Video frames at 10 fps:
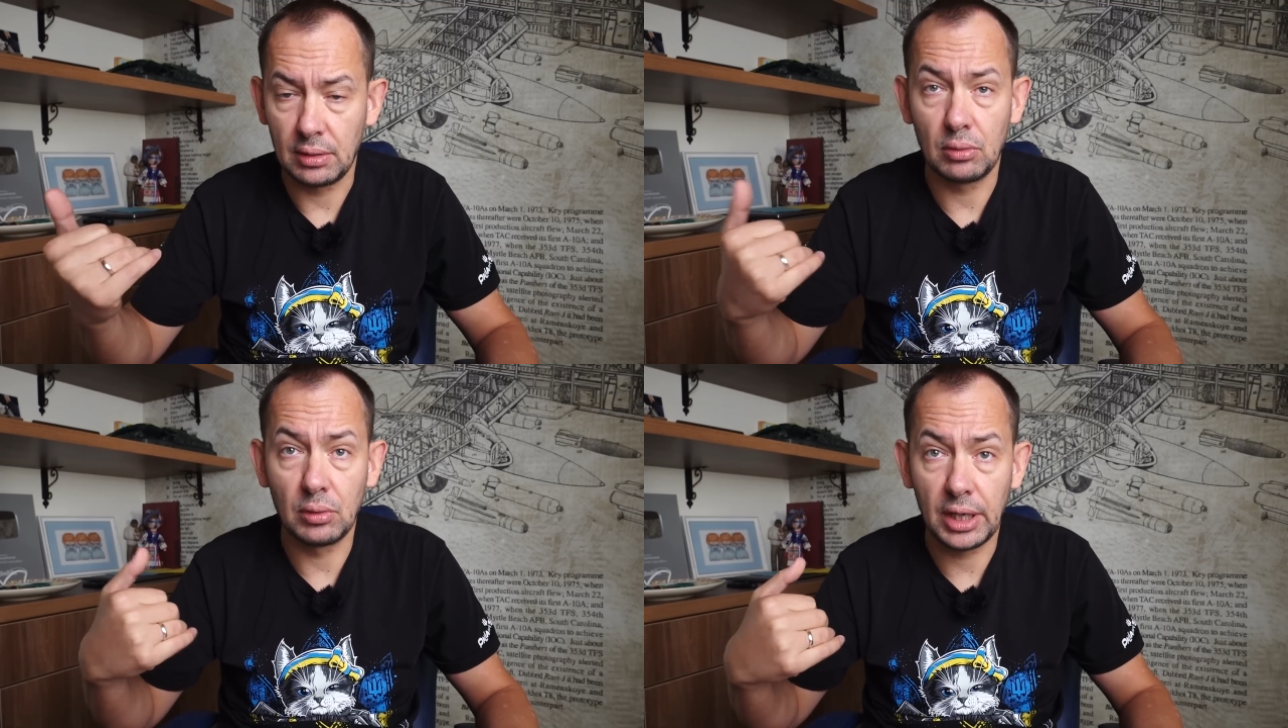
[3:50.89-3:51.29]

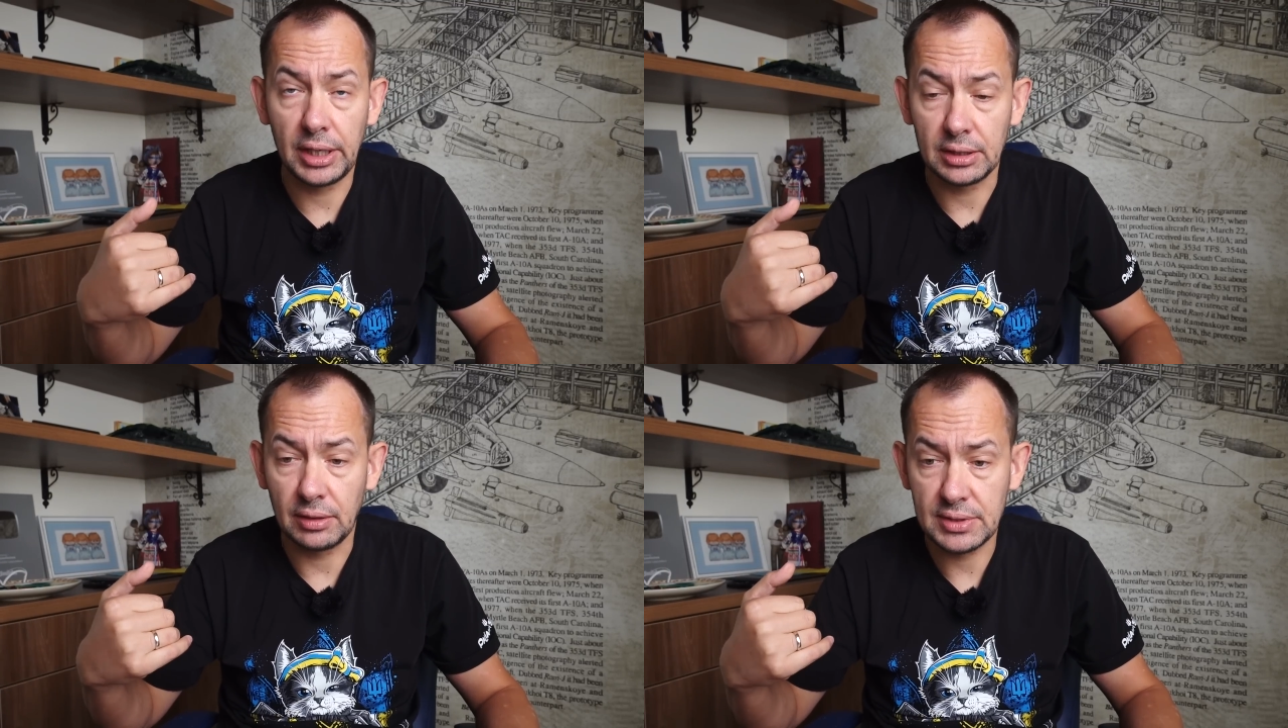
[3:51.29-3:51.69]

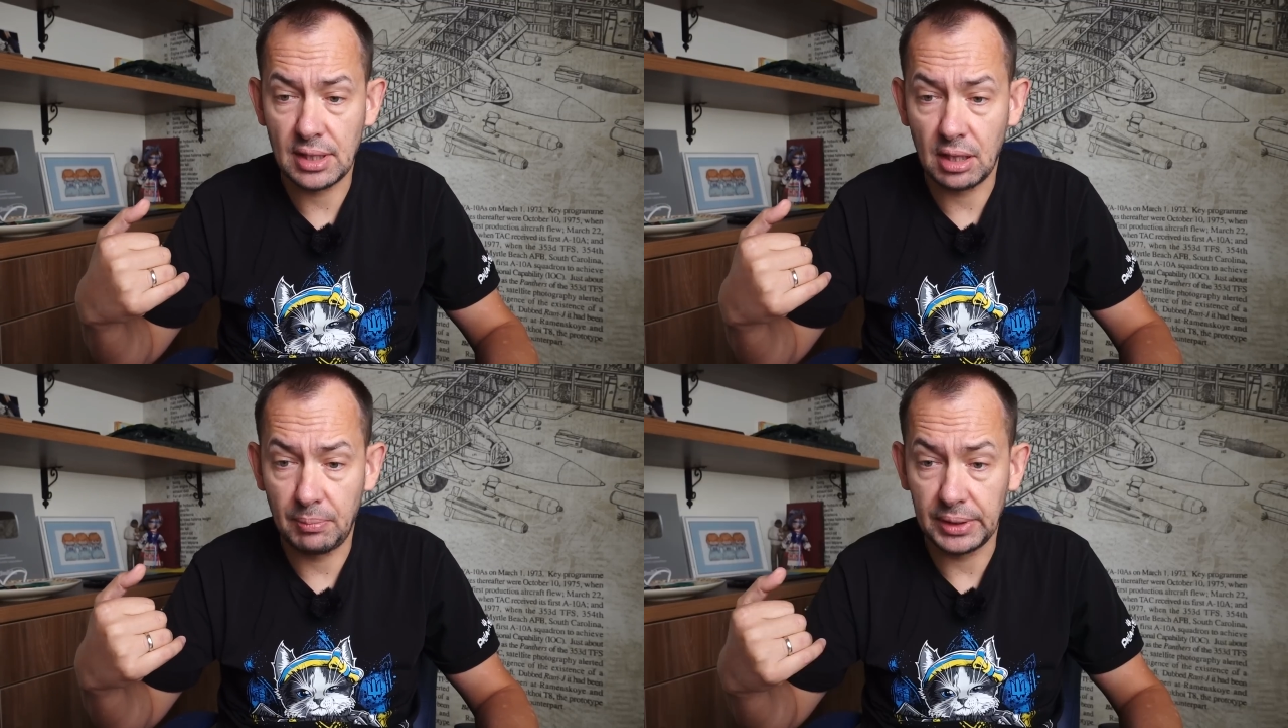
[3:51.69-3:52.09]
Украина
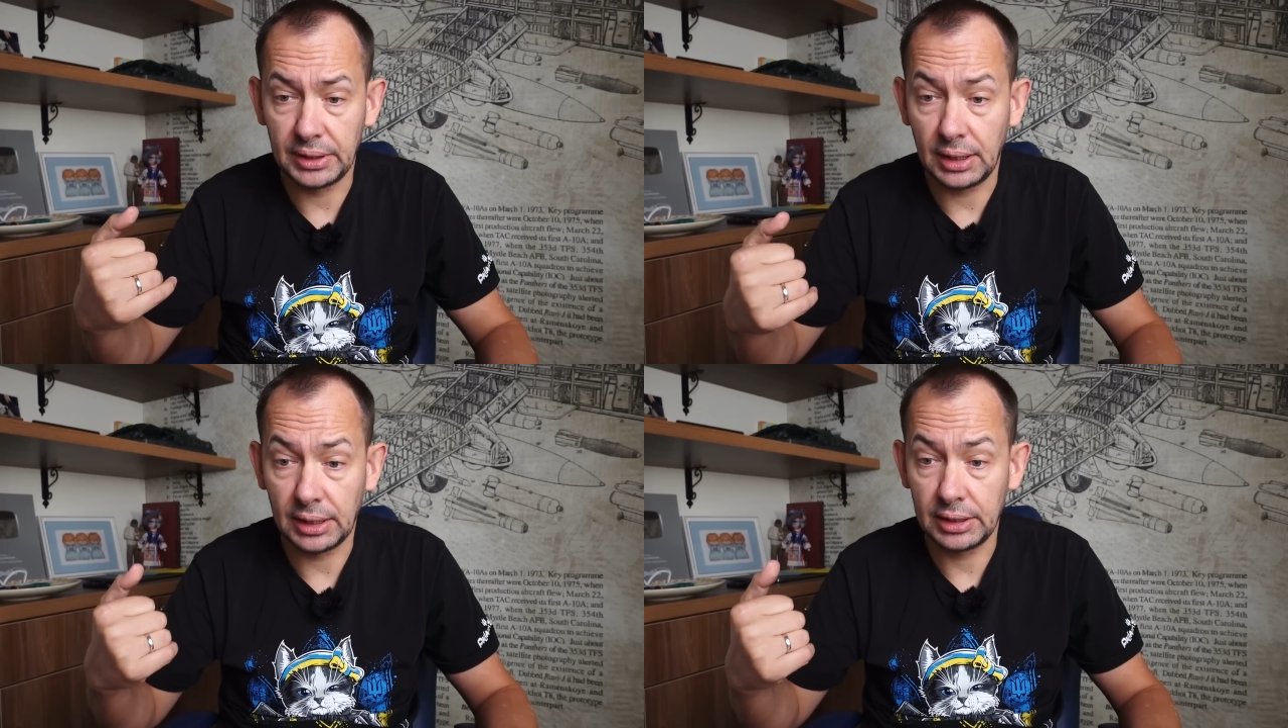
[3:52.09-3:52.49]
взяла
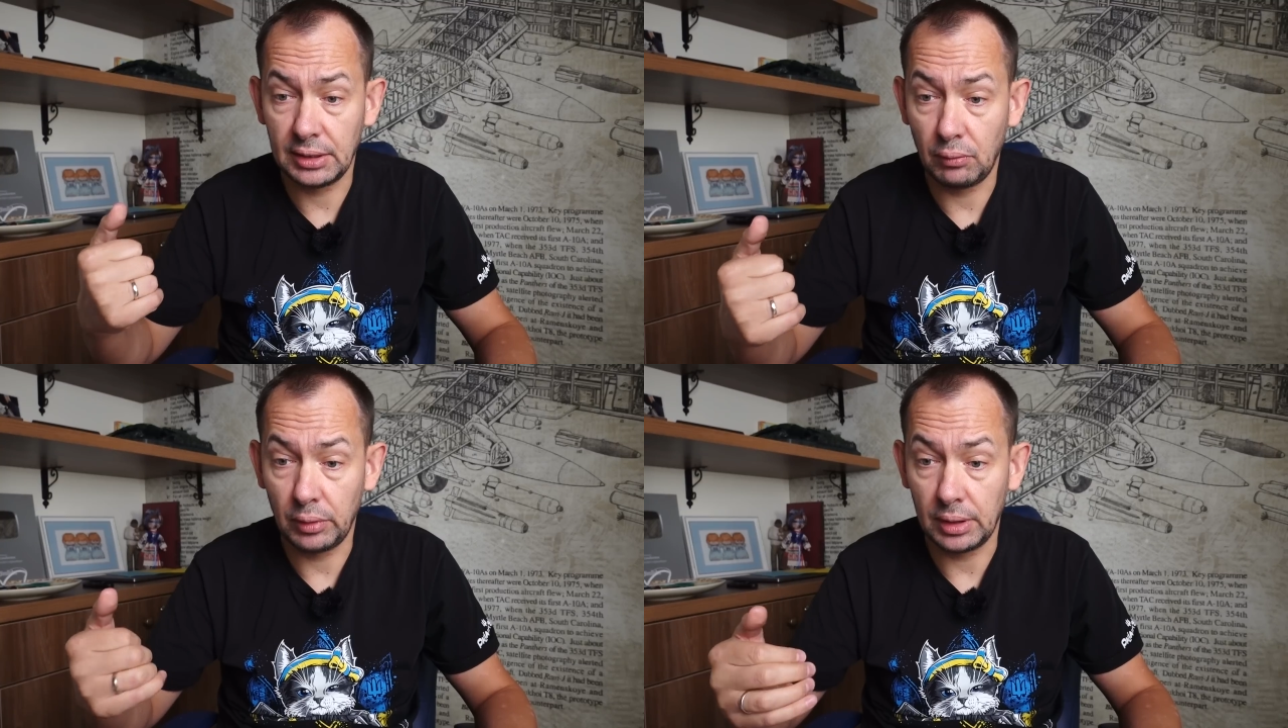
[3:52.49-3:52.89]
под
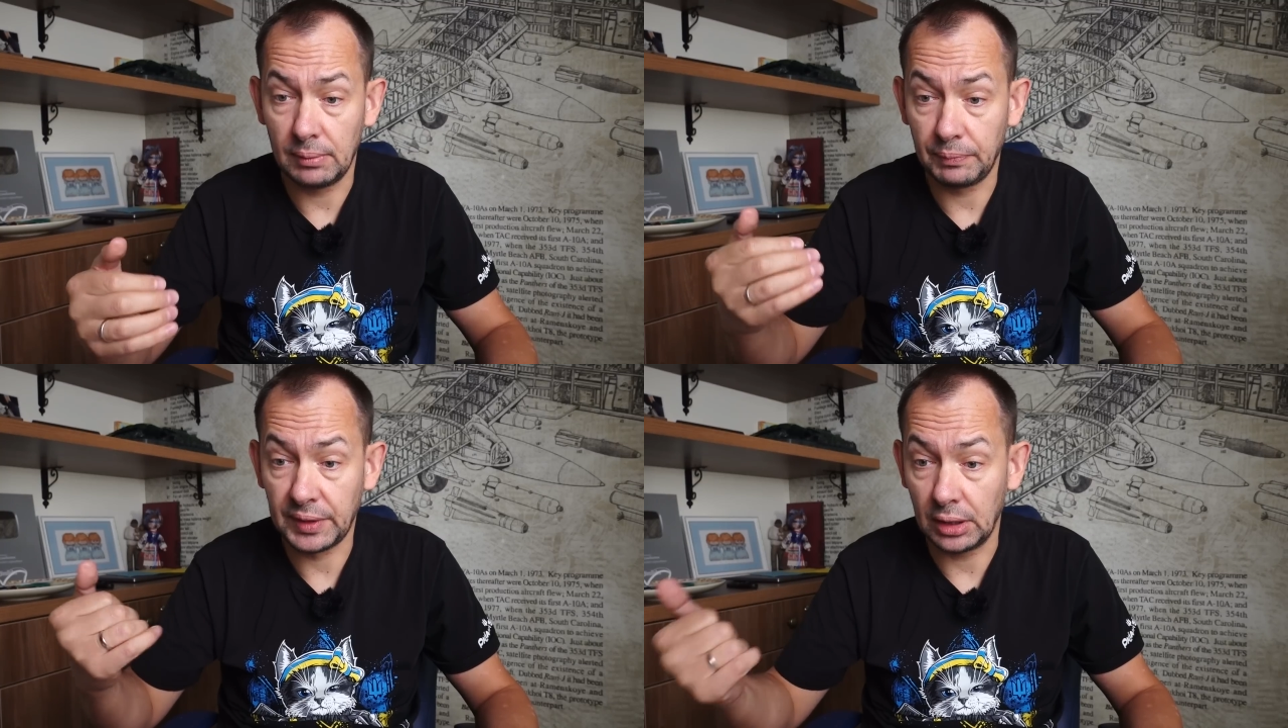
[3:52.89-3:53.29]
огневой
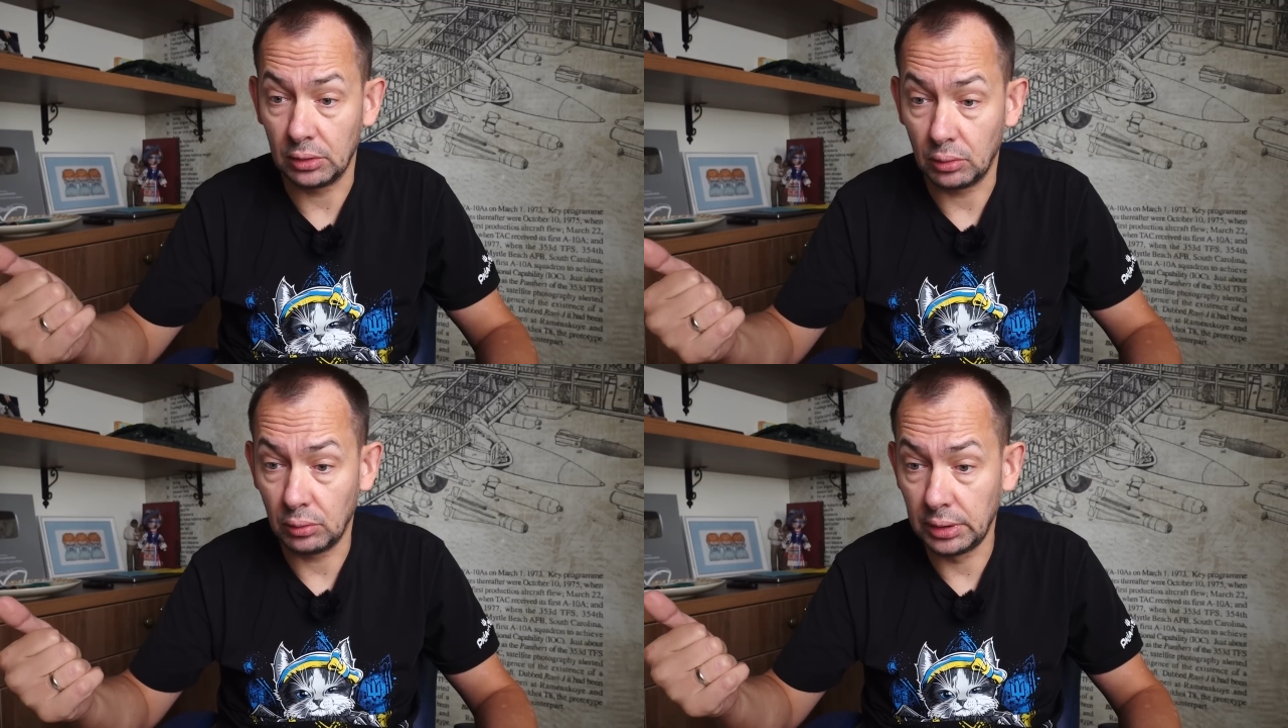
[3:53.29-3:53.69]

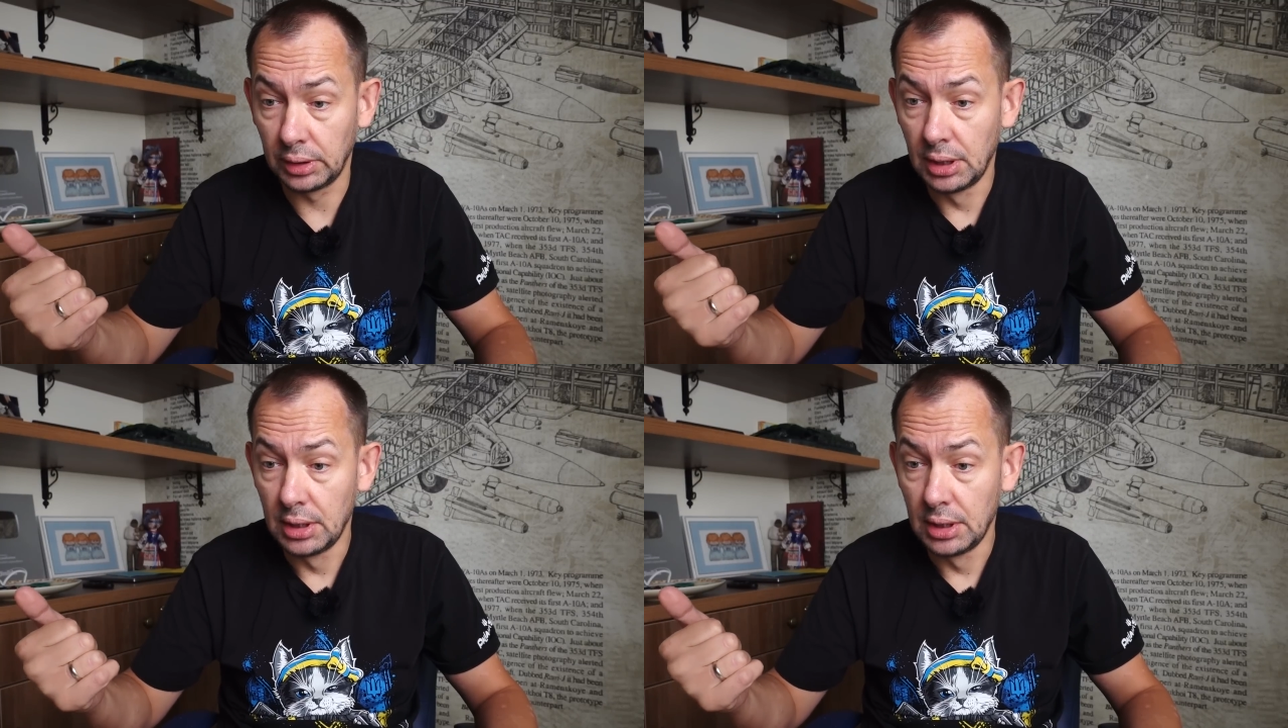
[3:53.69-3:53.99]
контроль.